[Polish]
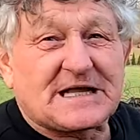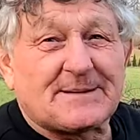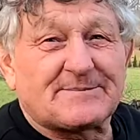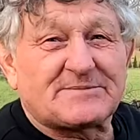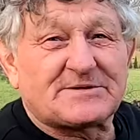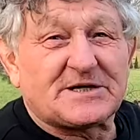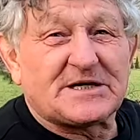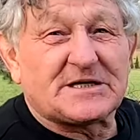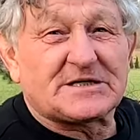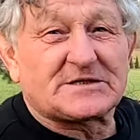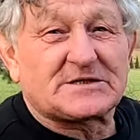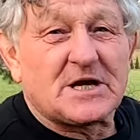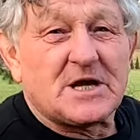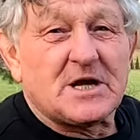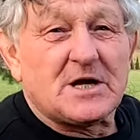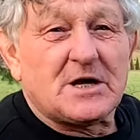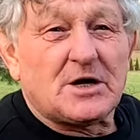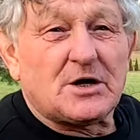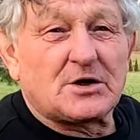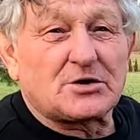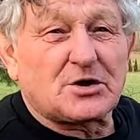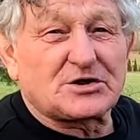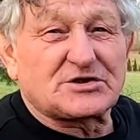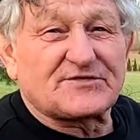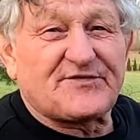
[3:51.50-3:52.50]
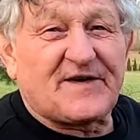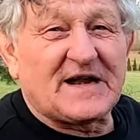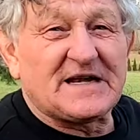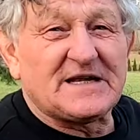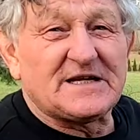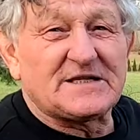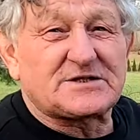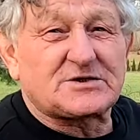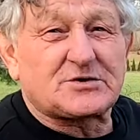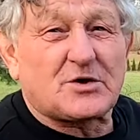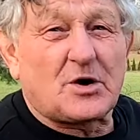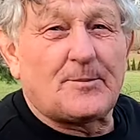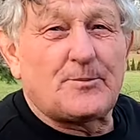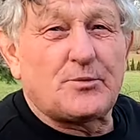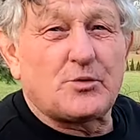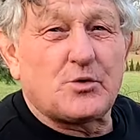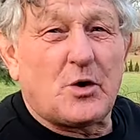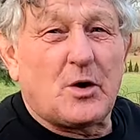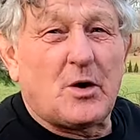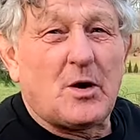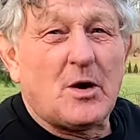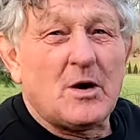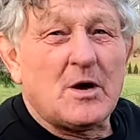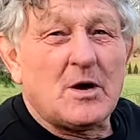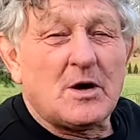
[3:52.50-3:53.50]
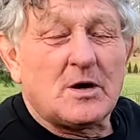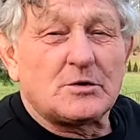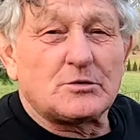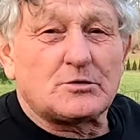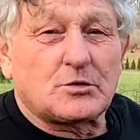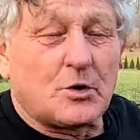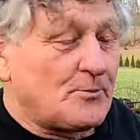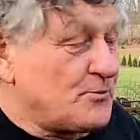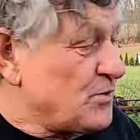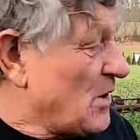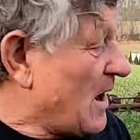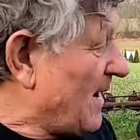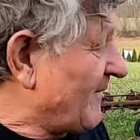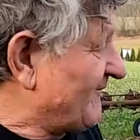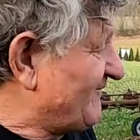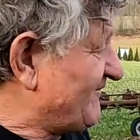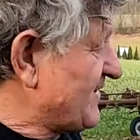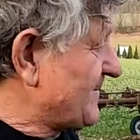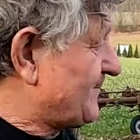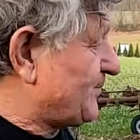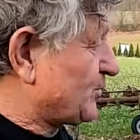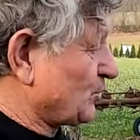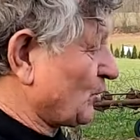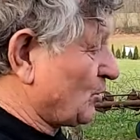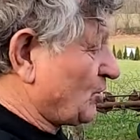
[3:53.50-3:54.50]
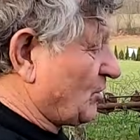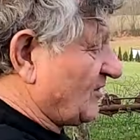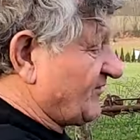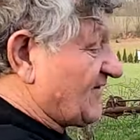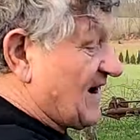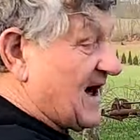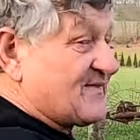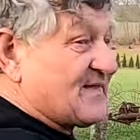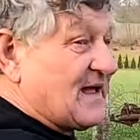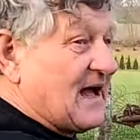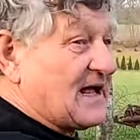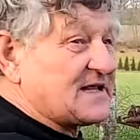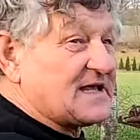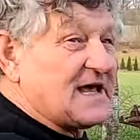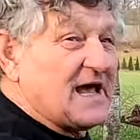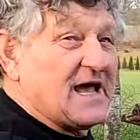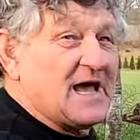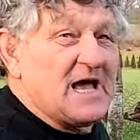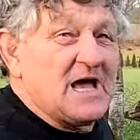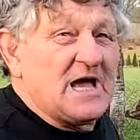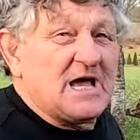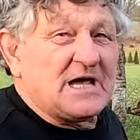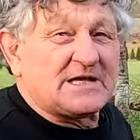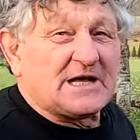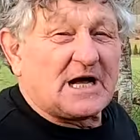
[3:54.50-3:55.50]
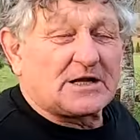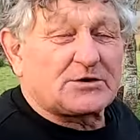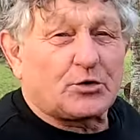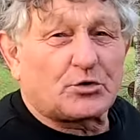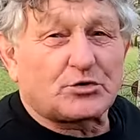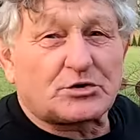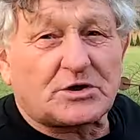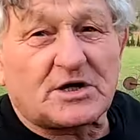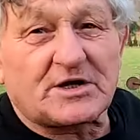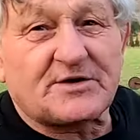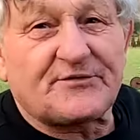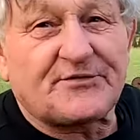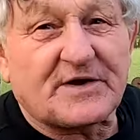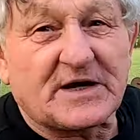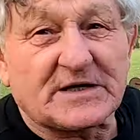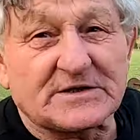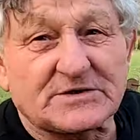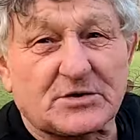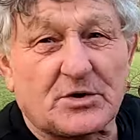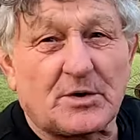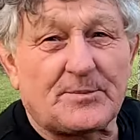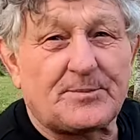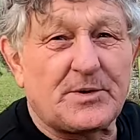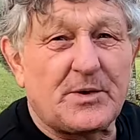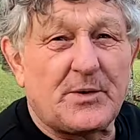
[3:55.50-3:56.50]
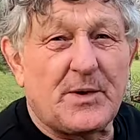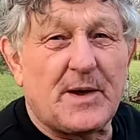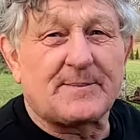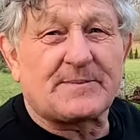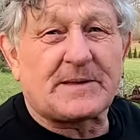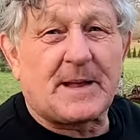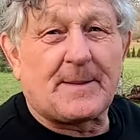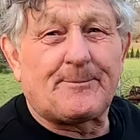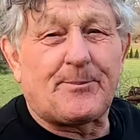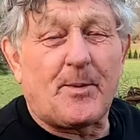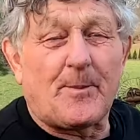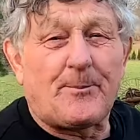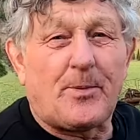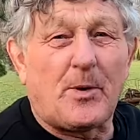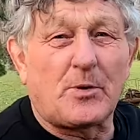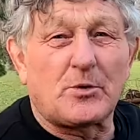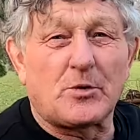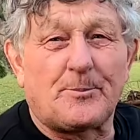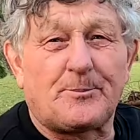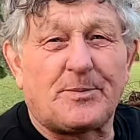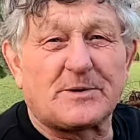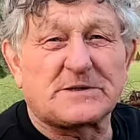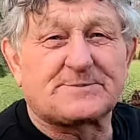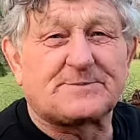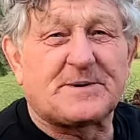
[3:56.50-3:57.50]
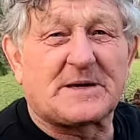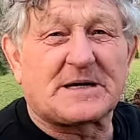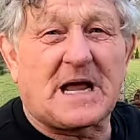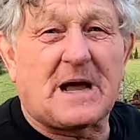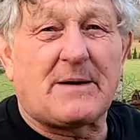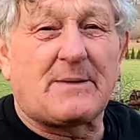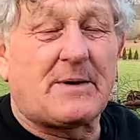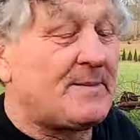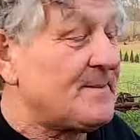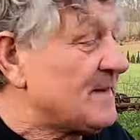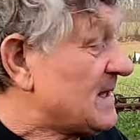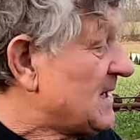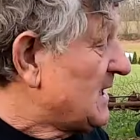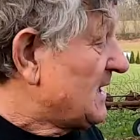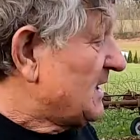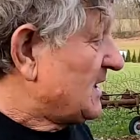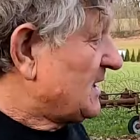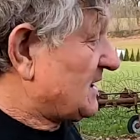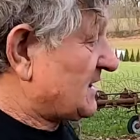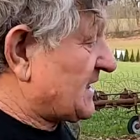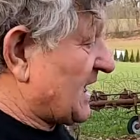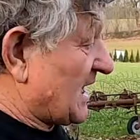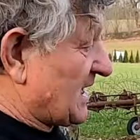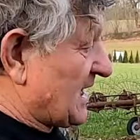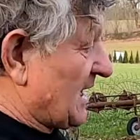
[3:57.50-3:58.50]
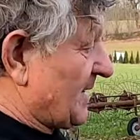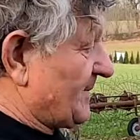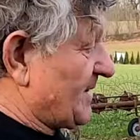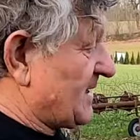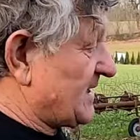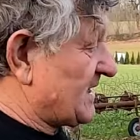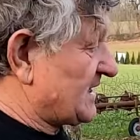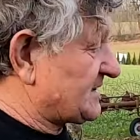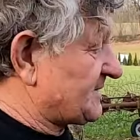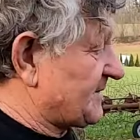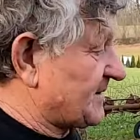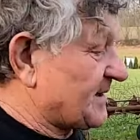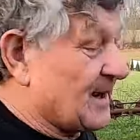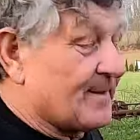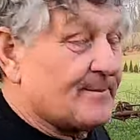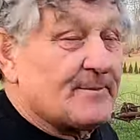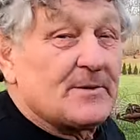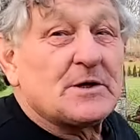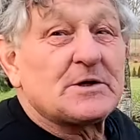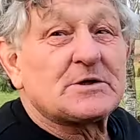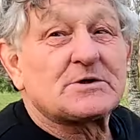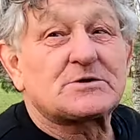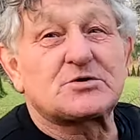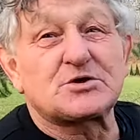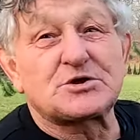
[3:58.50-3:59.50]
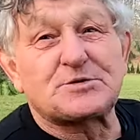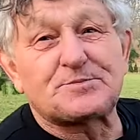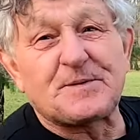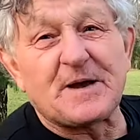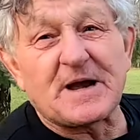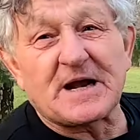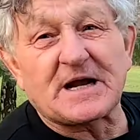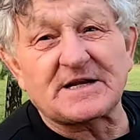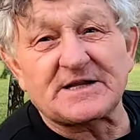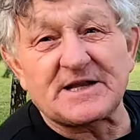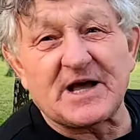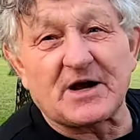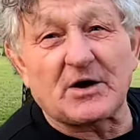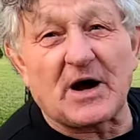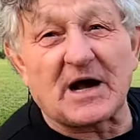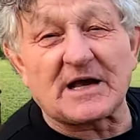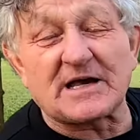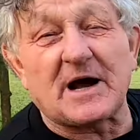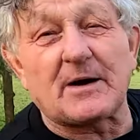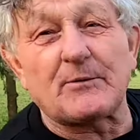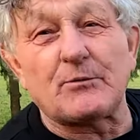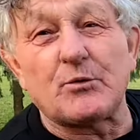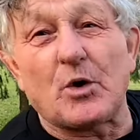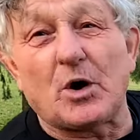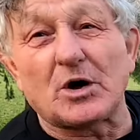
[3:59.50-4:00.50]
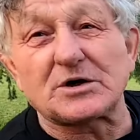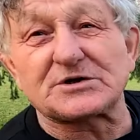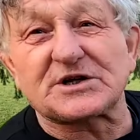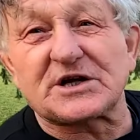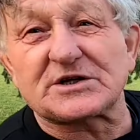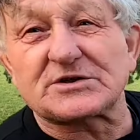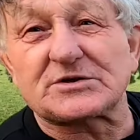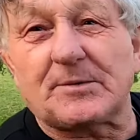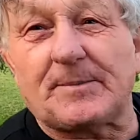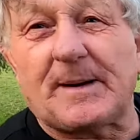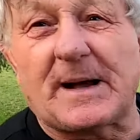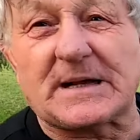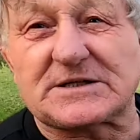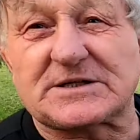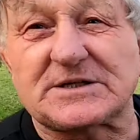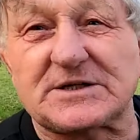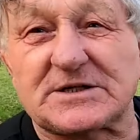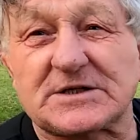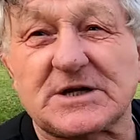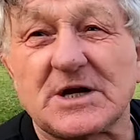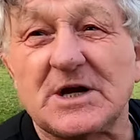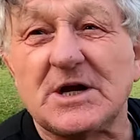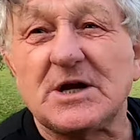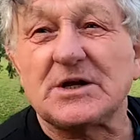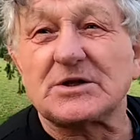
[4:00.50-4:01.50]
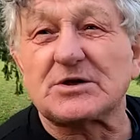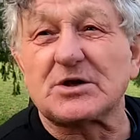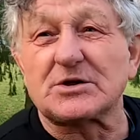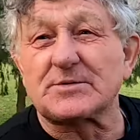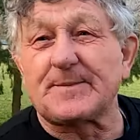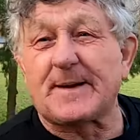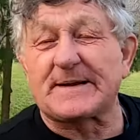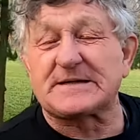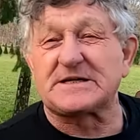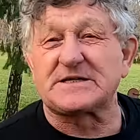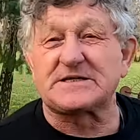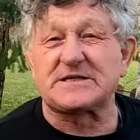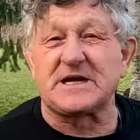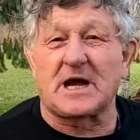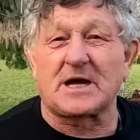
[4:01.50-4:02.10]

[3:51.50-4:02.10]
tam gdzie jest rozwalisko było tu była wybrukowana, nie? Ja to odkrywkę zrobiłem, tam po mhm. polu pozbierałem i te kamienie zbieram. Coś pięknego, jak ja łożę, zobaczysz, to zobaczysz